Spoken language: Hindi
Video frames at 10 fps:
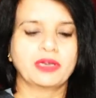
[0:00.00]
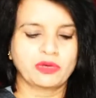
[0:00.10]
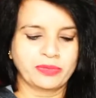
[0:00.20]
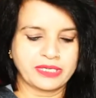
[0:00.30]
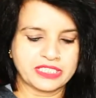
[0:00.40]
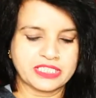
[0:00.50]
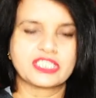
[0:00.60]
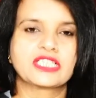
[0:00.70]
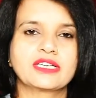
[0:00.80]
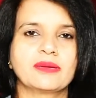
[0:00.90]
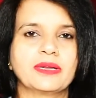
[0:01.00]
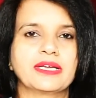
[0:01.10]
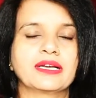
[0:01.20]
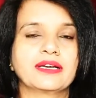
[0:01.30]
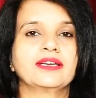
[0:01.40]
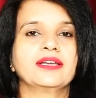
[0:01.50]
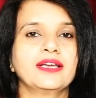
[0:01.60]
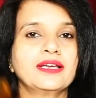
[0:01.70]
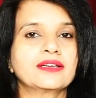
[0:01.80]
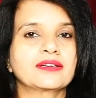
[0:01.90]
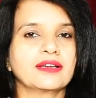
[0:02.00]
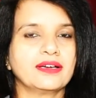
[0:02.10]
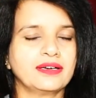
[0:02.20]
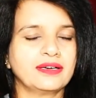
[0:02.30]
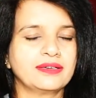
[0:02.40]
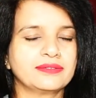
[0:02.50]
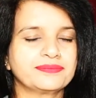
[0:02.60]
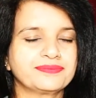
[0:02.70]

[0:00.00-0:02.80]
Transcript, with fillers: बालों पर अच्छी तरह अप्लाई कर ली है